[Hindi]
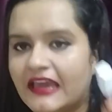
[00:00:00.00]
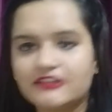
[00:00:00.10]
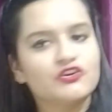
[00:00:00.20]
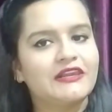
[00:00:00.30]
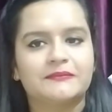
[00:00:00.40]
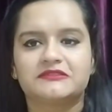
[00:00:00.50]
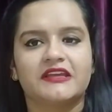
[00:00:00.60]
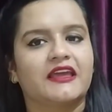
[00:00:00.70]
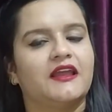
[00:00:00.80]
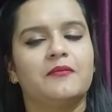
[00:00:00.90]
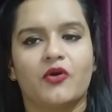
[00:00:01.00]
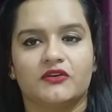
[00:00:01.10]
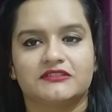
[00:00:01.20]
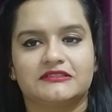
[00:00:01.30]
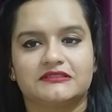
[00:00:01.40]
ये जो लिपस्टिक है ना
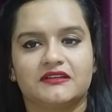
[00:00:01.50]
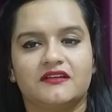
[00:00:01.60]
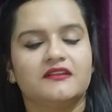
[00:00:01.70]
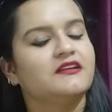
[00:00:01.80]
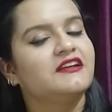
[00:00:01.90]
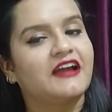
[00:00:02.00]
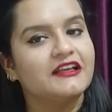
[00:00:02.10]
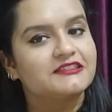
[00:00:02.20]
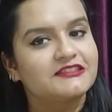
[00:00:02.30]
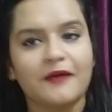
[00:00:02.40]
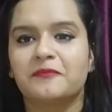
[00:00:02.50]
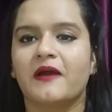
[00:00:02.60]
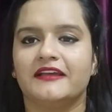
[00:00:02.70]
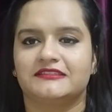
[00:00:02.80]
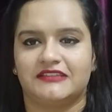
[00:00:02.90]
बॉस गजब
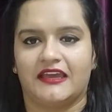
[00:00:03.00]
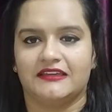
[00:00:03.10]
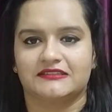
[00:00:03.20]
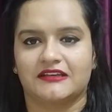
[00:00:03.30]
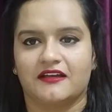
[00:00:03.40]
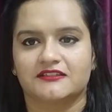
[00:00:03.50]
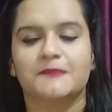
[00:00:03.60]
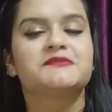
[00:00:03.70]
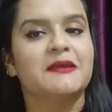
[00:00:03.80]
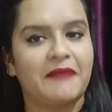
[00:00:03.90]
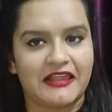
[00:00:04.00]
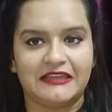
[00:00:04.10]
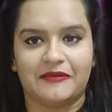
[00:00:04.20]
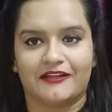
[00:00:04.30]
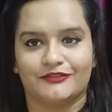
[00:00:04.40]
का स्टे इसका सबसे
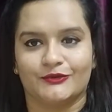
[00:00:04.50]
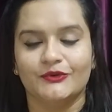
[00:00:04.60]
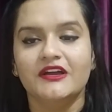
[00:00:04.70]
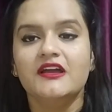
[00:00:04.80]
पहली बात तो